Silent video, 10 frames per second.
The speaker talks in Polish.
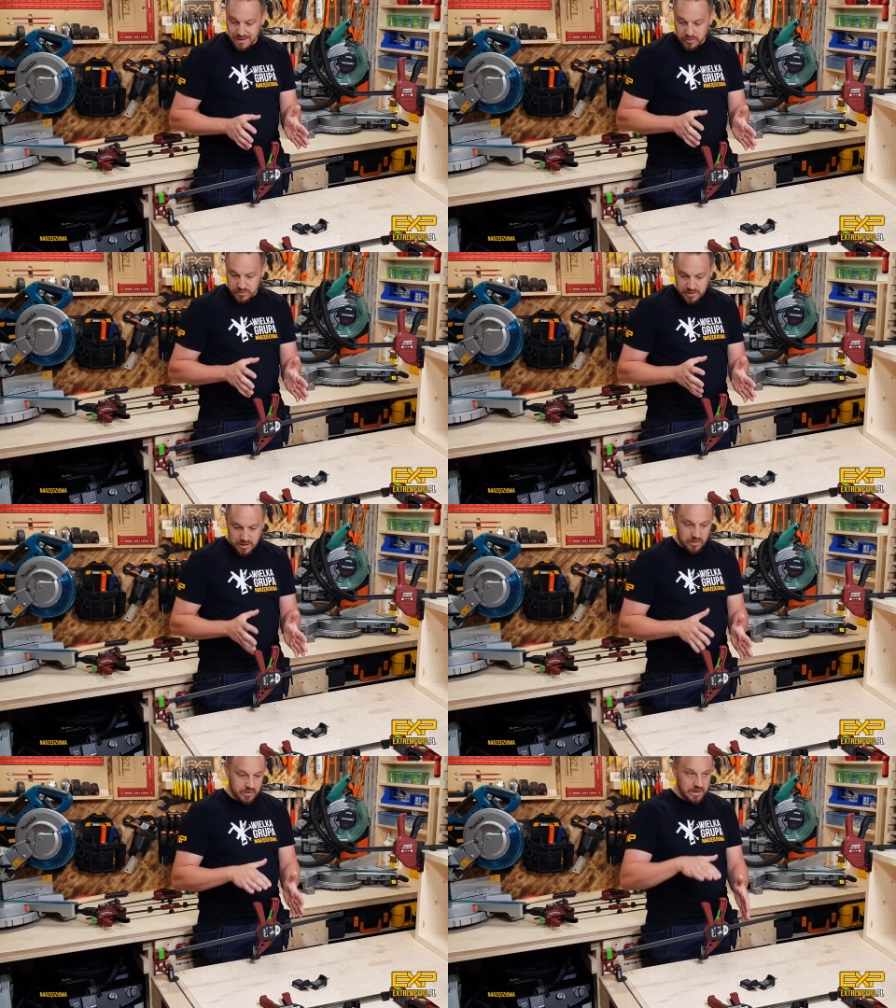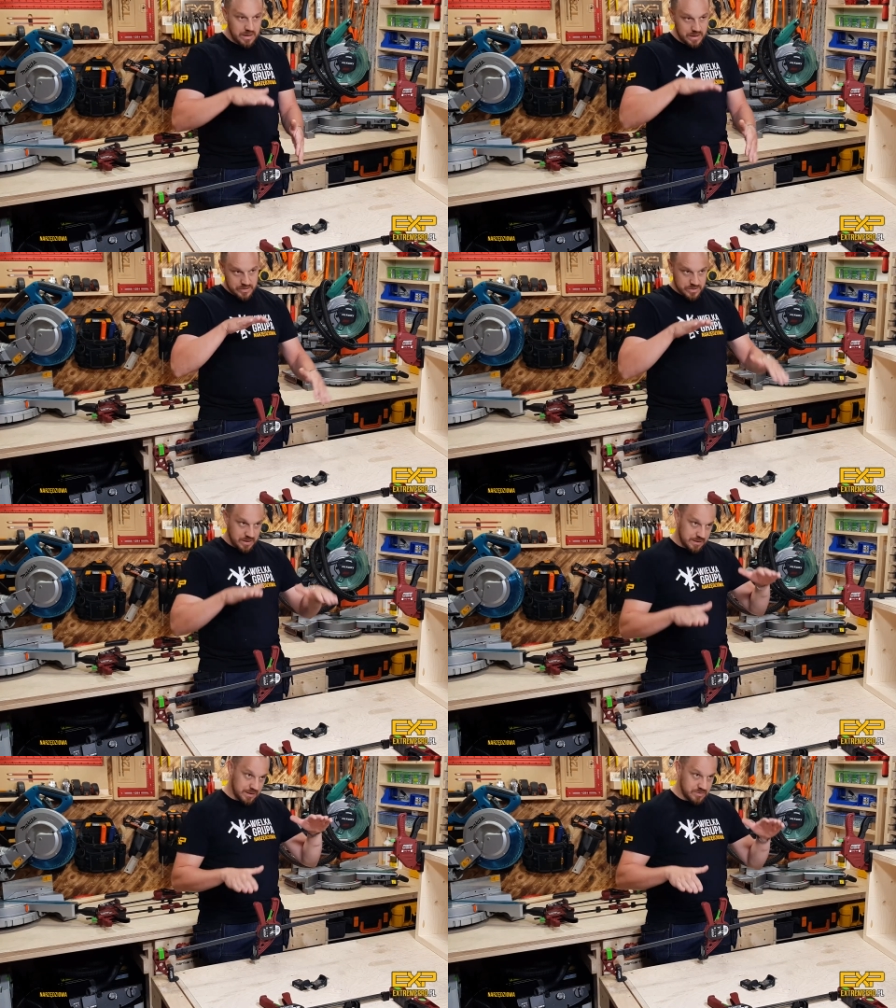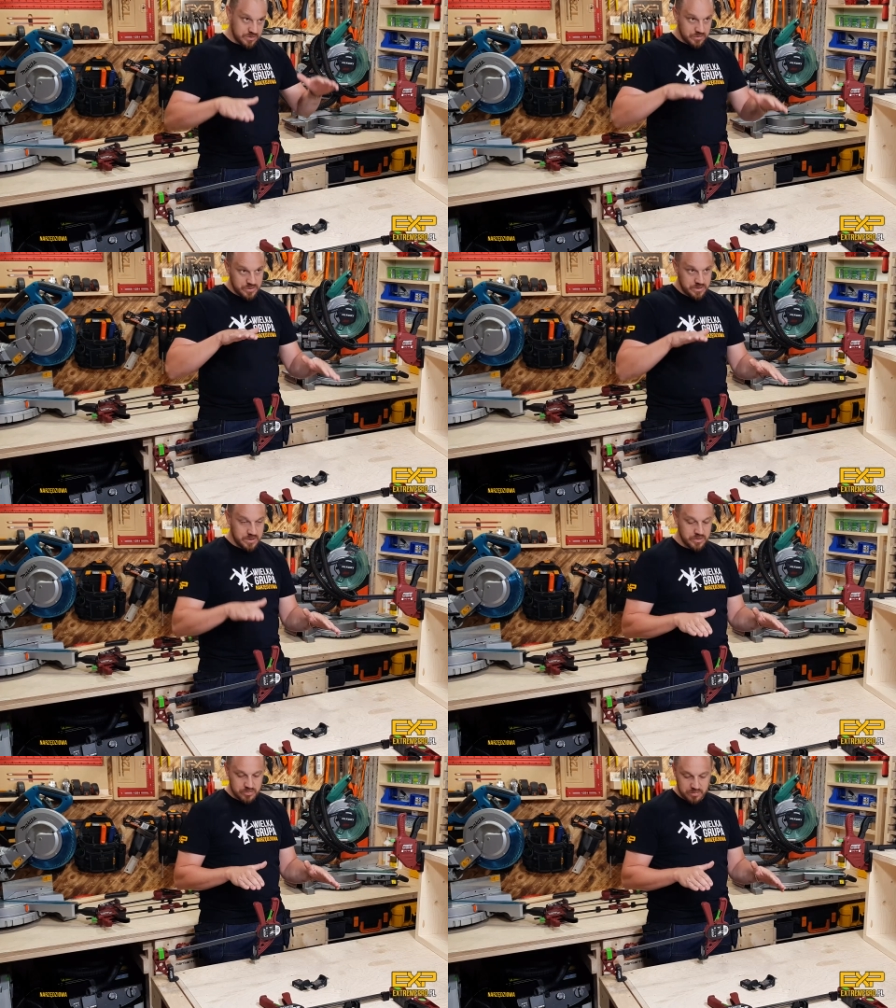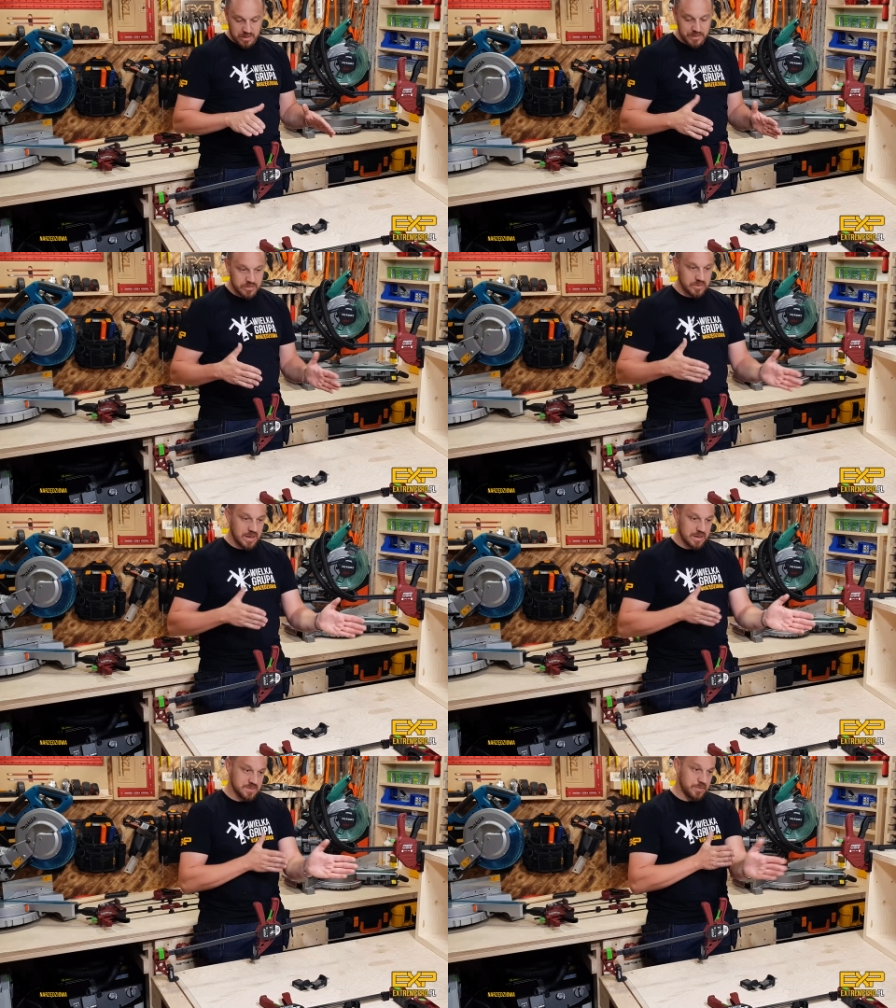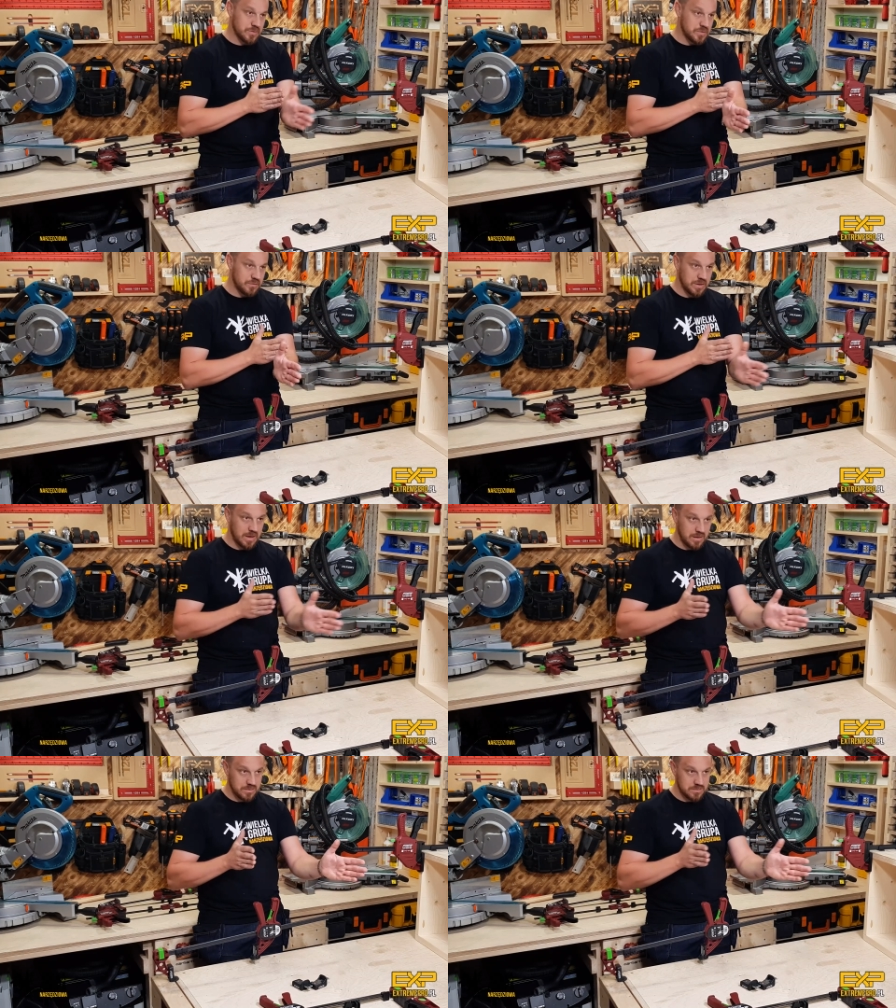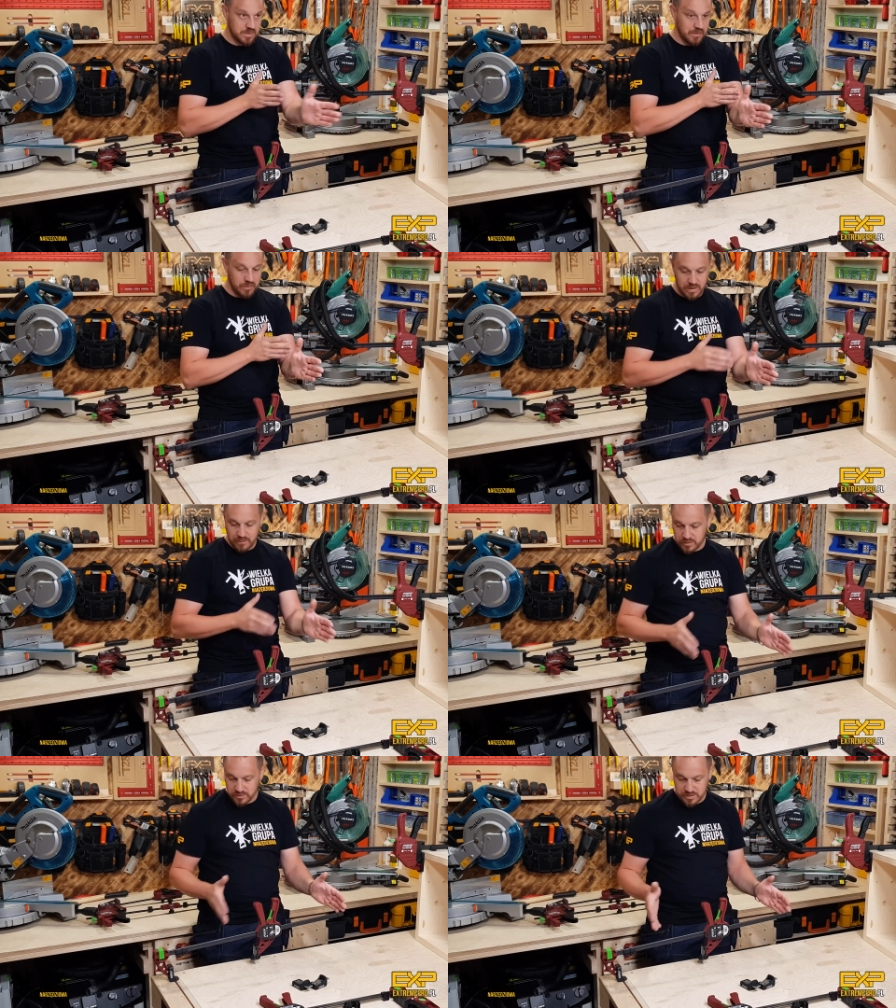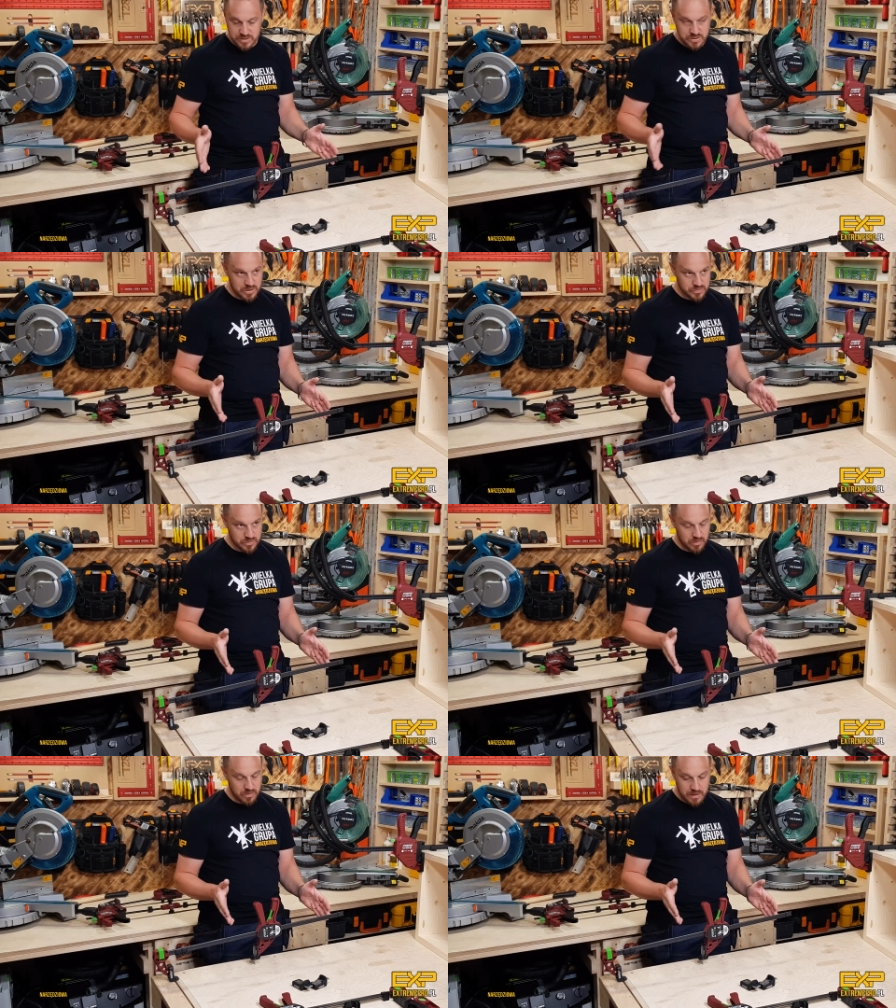I o tyle, o ile jeszcze je tam gdzieś dociśniecie śrubami, no to jak jest pokrzywiona prawo-lewo, no to jest ciężko